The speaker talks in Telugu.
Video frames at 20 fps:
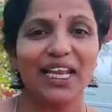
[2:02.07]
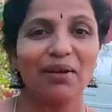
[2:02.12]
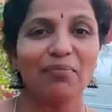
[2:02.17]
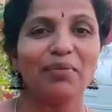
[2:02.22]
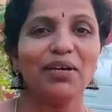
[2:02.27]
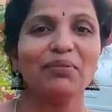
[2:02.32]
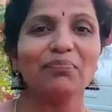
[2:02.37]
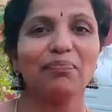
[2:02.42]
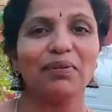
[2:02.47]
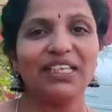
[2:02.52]

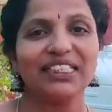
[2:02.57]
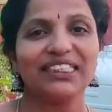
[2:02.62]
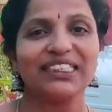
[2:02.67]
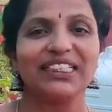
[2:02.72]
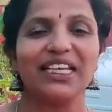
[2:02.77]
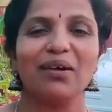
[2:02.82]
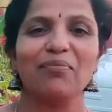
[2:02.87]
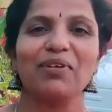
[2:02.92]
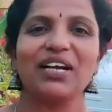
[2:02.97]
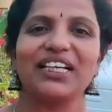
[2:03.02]
లెమన్ ప్లస్
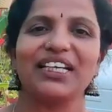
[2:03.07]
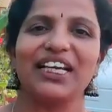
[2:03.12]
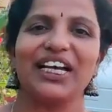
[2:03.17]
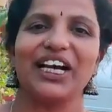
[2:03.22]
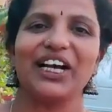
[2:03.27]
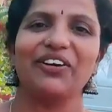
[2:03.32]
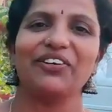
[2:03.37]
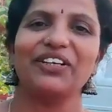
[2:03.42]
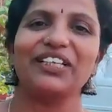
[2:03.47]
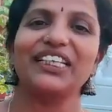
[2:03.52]
టమాటా
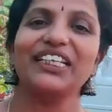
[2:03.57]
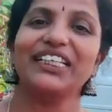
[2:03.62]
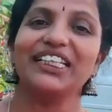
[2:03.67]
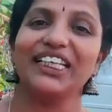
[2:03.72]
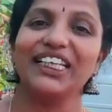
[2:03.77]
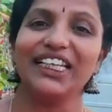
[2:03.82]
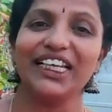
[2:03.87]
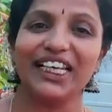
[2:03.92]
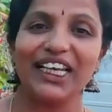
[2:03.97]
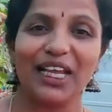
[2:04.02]
కాబట్టి
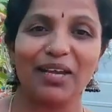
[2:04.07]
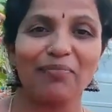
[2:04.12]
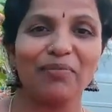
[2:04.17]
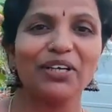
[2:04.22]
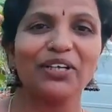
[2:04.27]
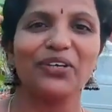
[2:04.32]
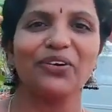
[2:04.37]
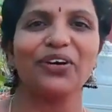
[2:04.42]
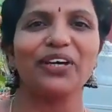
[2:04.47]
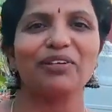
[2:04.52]
దీన్ని
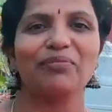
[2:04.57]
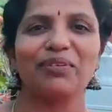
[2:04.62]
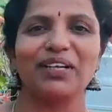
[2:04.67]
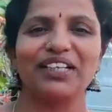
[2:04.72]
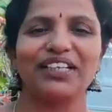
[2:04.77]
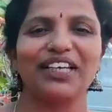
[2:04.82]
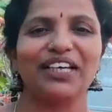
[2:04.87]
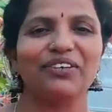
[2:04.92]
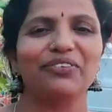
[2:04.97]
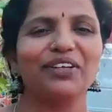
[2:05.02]
లెమటో అని
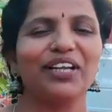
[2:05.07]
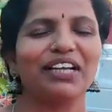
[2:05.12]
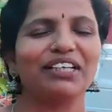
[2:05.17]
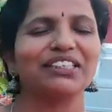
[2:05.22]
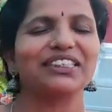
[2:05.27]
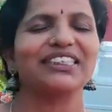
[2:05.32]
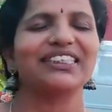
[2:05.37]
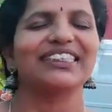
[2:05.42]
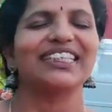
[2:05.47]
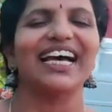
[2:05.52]
పెట్టారు
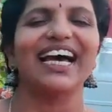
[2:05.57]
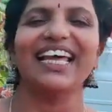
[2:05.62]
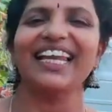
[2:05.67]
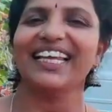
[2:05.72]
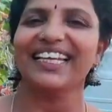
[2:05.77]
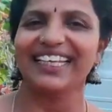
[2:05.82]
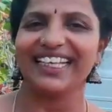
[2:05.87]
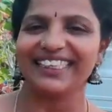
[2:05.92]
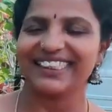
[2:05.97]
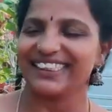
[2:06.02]
నాకు
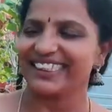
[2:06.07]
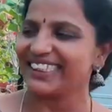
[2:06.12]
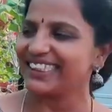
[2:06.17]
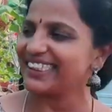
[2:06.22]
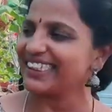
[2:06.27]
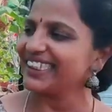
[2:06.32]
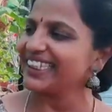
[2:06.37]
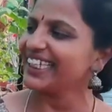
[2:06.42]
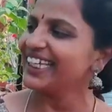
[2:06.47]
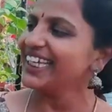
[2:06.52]
చాలా
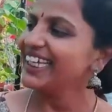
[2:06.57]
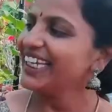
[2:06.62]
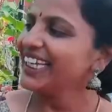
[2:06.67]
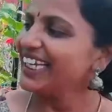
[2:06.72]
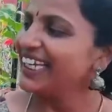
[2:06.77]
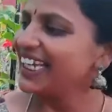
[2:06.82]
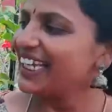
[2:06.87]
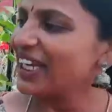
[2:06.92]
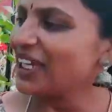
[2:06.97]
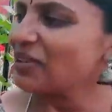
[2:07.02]
నచ్చేసింది
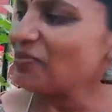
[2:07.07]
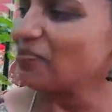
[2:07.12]
ఇక